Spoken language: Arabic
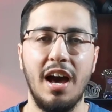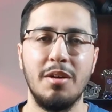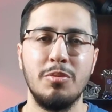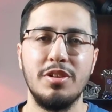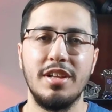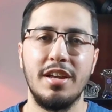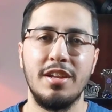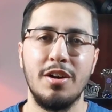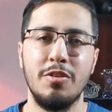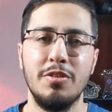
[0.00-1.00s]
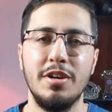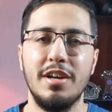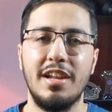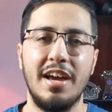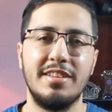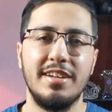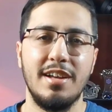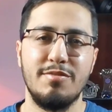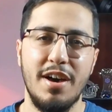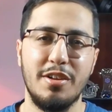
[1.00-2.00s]
على مود لانه لا
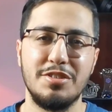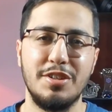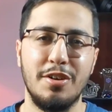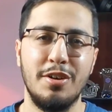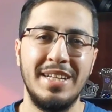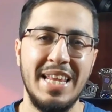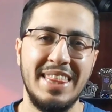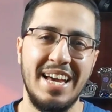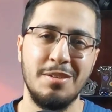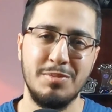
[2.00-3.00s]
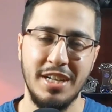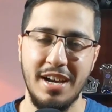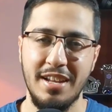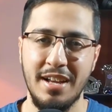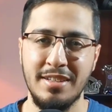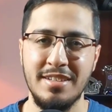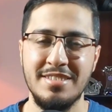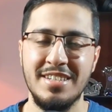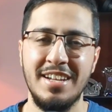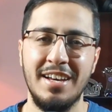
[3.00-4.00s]
ينتقل فيروس كورونا اثناء الامتحانات
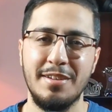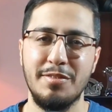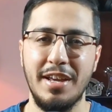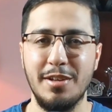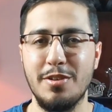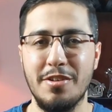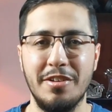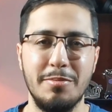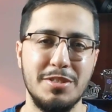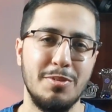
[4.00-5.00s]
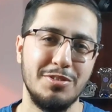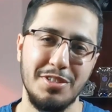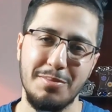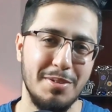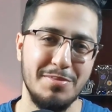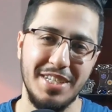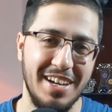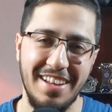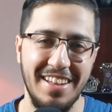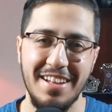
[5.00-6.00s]
زين اعرف يعني كورونا بس موجوده
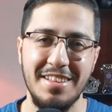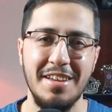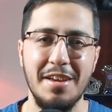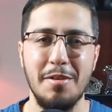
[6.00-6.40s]
بالامتحانات